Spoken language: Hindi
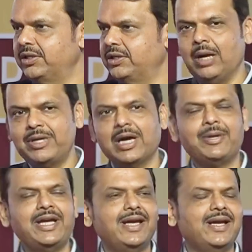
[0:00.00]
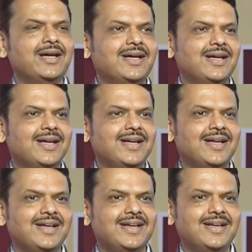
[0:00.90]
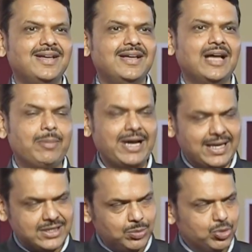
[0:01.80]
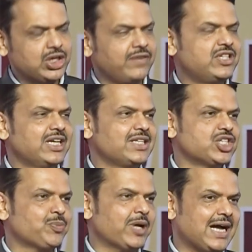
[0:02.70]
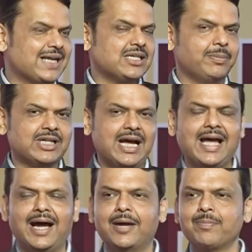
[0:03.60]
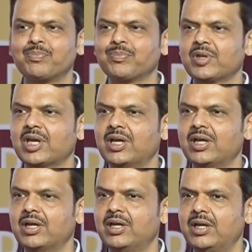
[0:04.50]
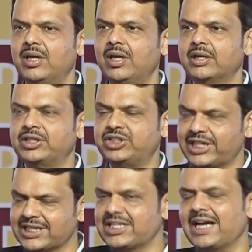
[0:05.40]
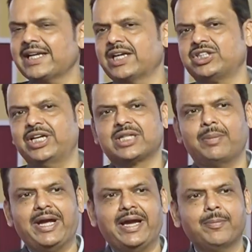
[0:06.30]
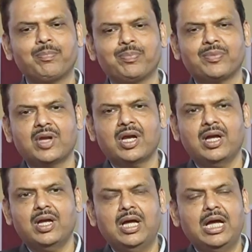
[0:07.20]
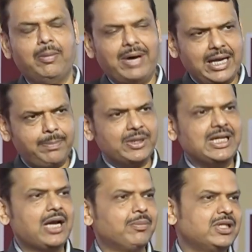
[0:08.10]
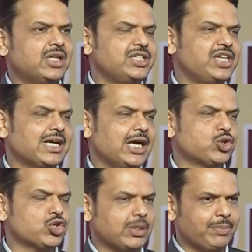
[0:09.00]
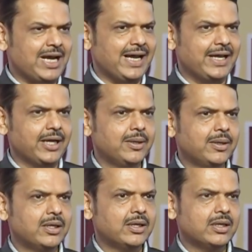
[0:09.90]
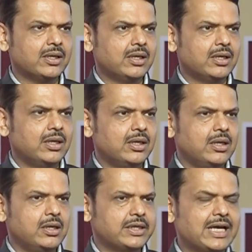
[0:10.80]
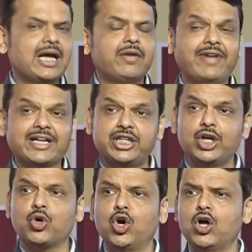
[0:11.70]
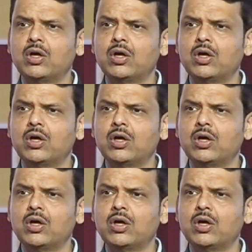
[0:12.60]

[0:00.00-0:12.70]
अभी अभी हमारे हसन मुशरफ जी ने जिस प्रकार से बताया कि चिकित्सा के क्षेत्र में हमारे प्रधानमंत्री जी का जो सपना है कि हर व्यक्ति को